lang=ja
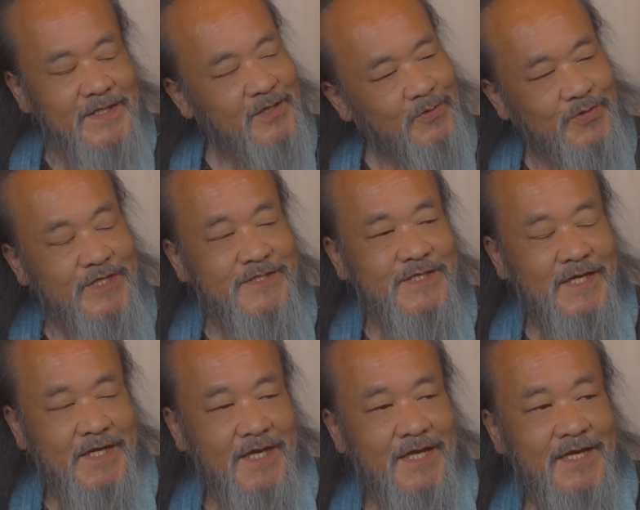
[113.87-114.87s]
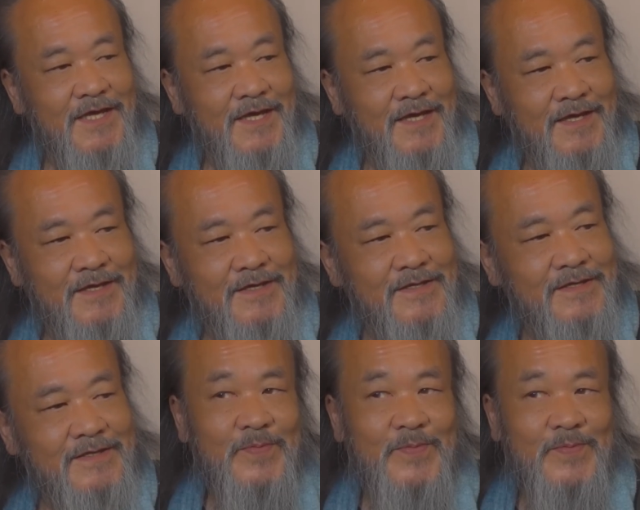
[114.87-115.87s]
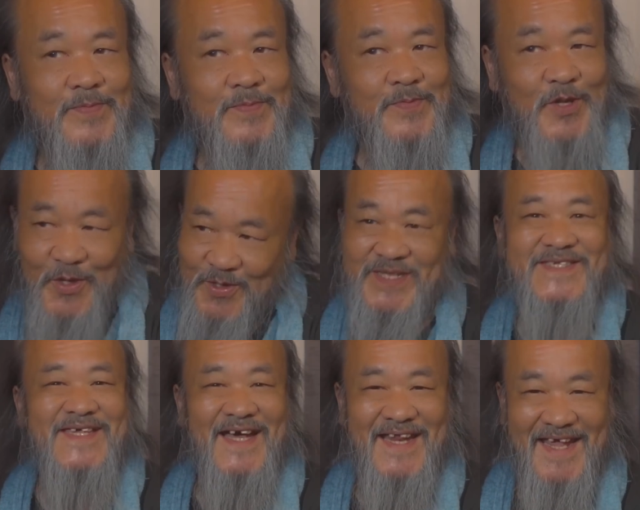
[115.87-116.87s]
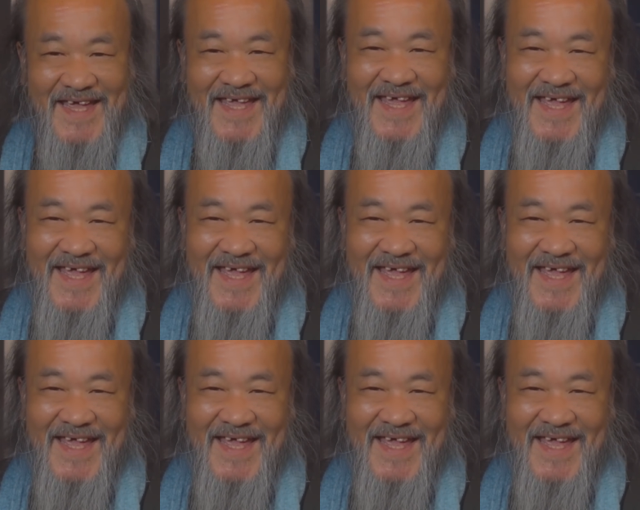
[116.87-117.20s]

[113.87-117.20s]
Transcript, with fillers: どうですかねどうですかね